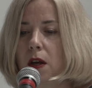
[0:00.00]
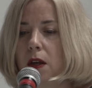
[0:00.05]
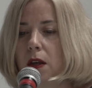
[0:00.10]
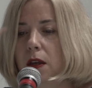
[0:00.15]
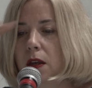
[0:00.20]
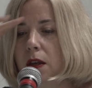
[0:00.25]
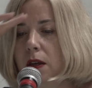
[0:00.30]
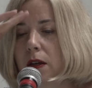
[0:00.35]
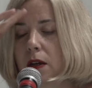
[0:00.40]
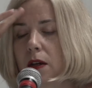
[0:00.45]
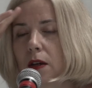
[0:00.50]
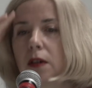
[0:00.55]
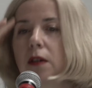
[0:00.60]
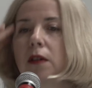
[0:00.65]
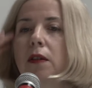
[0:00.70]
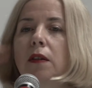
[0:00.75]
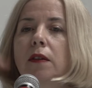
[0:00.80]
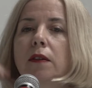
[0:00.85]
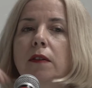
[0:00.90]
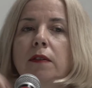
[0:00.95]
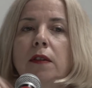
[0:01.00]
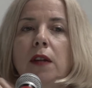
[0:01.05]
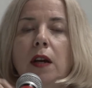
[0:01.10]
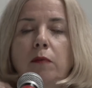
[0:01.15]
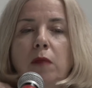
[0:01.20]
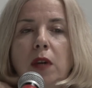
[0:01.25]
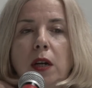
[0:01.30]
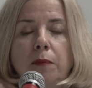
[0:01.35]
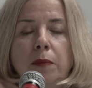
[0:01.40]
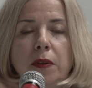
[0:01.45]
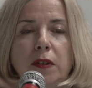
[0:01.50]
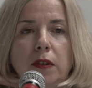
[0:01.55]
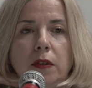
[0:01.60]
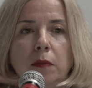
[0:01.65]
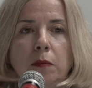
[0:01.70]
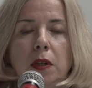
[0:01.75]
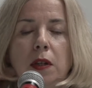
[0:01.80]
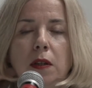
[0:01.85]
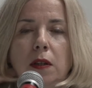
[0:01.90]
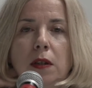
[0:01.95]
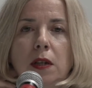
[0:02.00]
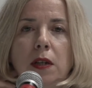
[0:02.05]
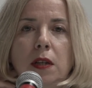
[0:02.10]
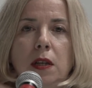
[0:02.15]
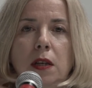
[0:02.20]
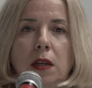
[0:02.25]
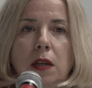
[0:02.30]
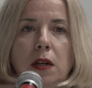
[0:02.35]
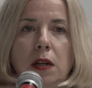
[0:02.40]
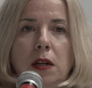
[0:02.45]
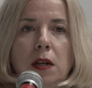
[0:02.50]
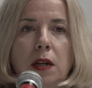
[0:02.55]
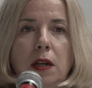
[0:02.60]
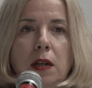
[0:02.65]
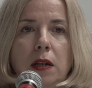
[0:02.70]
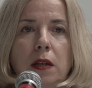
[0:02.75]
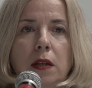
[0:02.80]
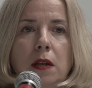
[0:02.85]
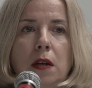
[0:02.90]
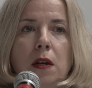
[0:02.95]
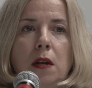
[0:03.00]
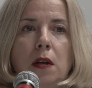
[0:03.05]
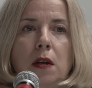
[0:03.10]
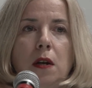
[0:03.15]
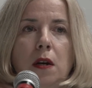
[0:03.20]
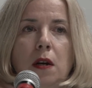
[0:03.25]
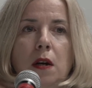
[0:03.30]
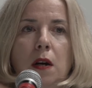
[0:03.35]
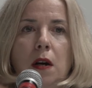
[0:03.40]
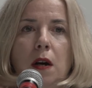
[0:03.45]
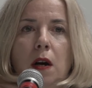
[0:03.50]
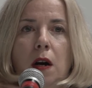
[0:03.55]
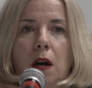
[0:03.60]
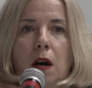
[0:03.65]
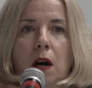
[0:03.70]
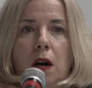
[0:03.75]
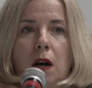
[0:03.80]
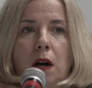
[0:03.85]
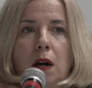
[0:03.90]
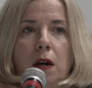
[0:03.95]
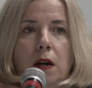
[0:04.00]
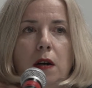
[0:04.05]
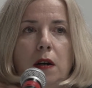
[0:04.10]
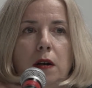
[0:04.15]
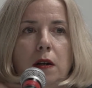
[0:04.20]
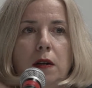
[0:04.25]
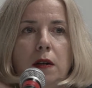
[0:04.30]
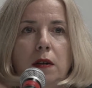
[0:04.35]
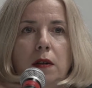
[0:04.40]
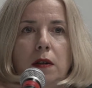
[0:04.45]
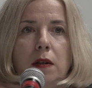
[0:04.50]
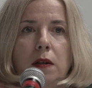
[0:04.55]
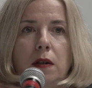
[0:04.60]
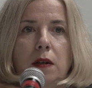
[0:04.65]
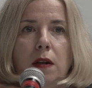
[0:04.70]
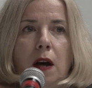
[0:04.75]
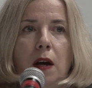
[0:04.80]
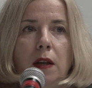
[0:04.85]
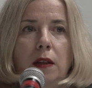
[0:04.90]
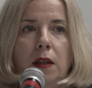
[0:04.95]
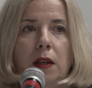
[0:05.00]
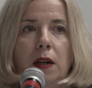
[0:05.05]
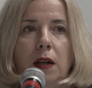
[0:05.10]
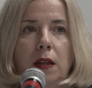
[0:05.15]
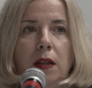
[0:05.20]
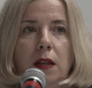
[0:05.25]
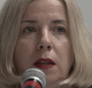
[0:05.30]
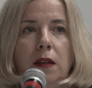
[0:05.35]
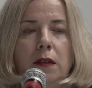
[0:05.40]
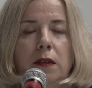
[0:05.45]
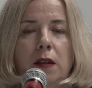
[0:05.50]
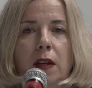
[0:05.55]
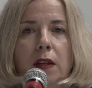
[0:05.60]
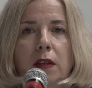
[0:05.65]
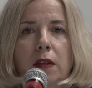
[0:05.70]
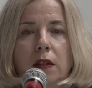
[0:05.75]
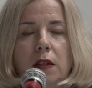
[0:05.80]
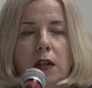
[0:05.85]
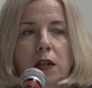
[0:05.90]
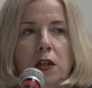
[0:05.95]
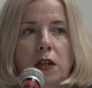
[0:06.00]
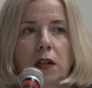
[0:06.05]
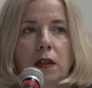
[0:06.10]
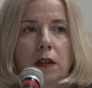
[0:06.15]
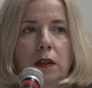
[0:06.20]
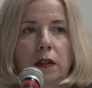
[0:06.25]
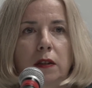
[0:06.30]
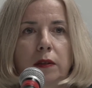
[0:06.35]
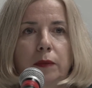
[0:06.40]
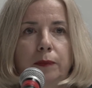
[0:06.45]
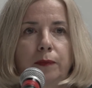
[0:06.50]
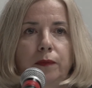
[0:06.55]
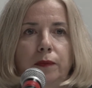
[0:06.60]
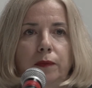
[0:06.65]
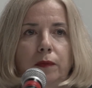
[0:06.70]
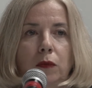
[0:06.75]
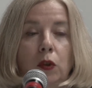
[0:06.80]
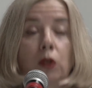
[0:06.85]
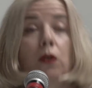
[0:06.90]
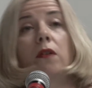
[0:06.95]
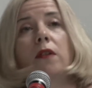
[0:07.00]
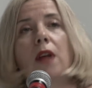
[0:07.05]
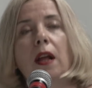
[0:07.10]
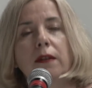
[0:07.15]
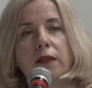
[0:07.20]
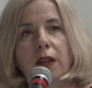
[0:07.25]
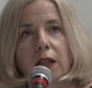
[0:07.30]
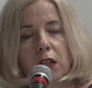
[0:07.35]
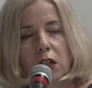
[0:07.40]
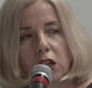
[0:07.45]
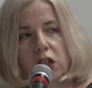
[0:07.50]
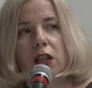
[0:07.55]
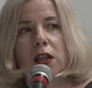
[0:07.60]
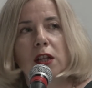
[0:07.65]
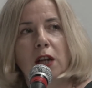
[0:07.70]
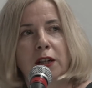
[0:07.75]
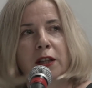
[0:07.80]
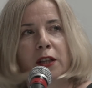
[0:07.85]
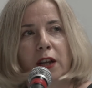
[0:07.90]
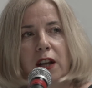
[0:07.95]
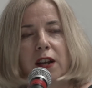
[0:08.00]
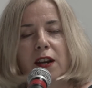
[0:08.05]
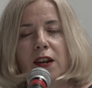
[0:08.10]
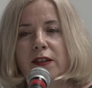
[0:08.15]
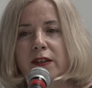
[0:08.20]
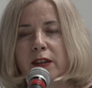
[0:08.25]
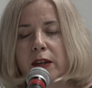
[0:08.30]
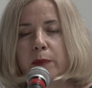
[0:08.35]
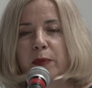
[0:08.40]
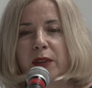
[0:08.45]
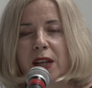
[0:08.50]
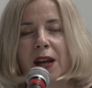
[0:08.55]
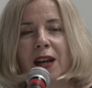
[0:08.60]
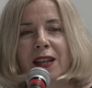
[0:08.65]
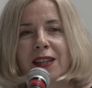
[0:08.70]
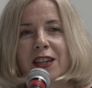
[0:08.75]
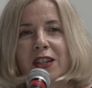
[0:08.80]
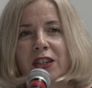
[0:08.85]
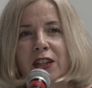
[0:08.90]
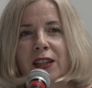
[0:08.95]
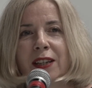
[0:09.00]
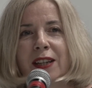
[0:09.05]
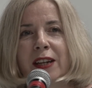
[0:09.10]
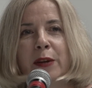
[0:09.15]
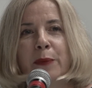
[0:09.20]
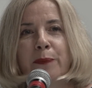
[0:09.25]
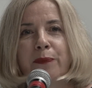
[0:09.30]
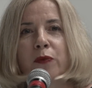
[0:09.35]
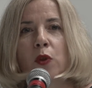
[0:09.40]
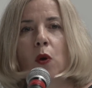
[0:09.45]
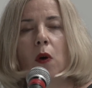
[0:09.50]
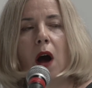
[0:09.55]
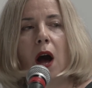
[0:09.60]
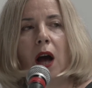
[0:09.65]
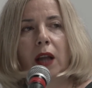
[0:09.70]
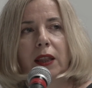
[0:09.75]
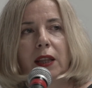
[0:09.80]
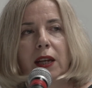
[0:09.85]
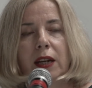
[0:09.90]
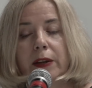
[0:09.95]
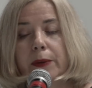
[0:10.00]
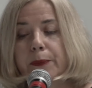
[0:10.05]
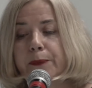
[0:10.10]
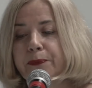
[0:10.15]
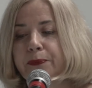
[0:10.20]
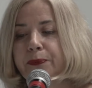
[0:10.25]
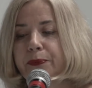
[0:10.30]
И э, сама по себе эта книга, она не содержит, ну то есть она содержит некоторые рецепты, конечно, да, но она,